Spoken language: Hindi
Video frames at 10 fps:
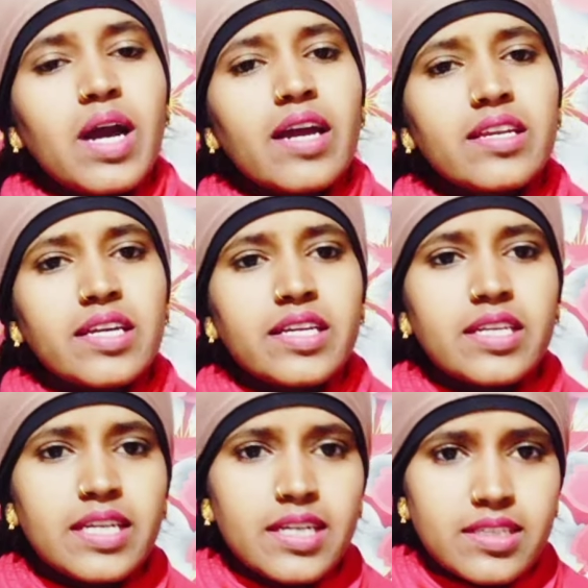बाहर कहीं
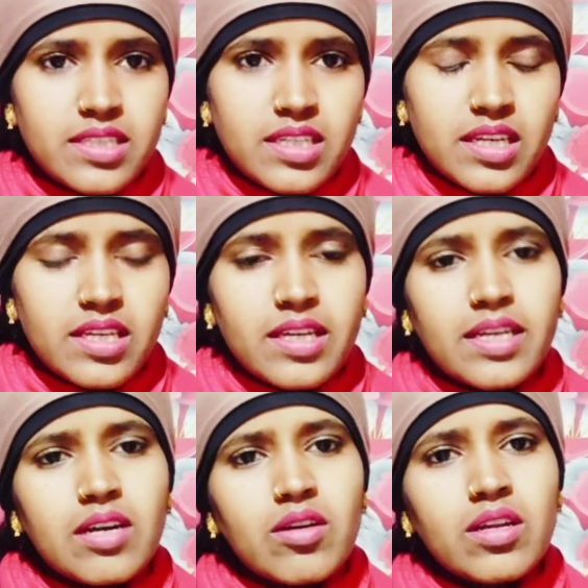निकलती नहीं
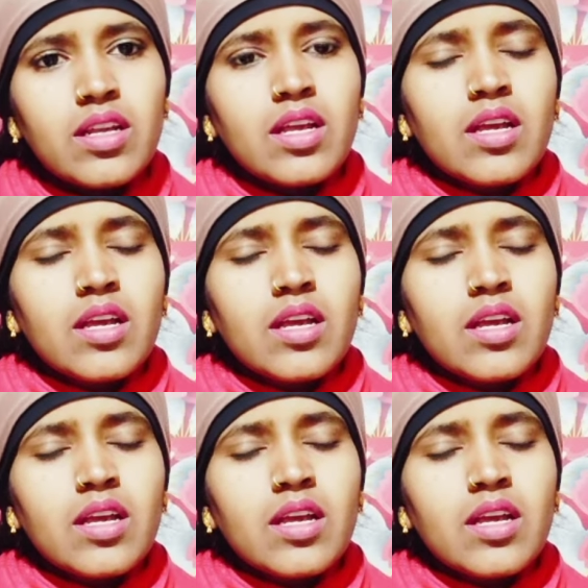है और